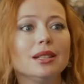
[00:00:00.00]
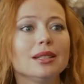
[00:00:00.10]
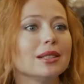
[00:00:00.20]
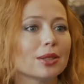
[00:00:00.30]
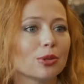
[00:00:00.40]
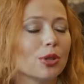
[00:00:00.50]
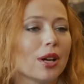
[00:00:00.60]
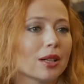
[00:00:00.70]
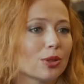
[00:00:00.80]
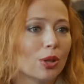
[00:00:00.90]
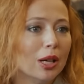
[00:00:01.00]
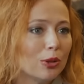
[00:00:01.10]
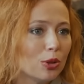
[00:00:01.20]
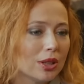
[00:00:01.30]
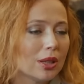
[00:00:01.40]
В итоге через несколько
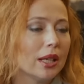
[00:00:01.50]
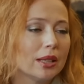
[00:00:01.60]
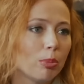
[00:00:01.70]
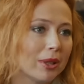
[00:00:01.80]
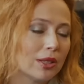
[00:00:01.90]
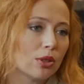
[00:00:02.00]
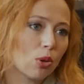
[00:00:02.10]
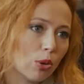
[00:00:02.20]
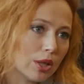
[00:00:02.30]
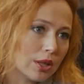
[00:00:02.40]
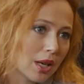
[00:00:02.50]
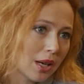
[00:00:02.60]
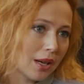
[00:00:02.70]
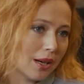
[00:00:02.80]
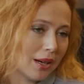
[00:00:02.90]
дней малышку пришлось
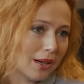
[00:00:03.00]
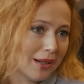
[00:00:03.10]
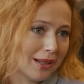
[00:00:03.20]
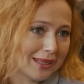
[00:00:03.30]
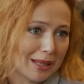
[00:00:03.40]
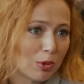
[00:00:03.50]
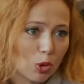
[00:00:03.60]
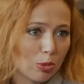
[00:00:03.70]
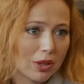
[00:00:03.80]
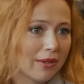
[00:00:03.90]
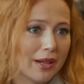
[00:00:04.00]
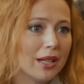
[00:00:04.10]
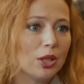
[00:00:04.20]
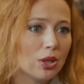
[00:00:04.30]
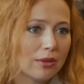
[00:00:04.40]
ввести в медикаментозную кому,
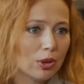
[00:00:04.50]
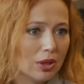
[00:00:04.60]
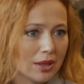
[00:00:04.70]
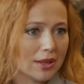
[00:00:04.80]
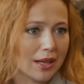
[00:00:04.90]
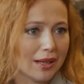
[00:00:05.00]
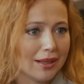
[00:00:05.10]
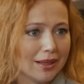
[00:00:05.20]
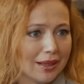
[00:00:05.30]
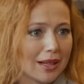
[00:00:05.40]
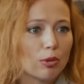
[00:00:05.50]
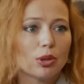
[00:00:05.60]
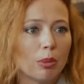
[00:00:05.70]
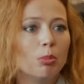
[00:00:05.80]
из которой она не вышла.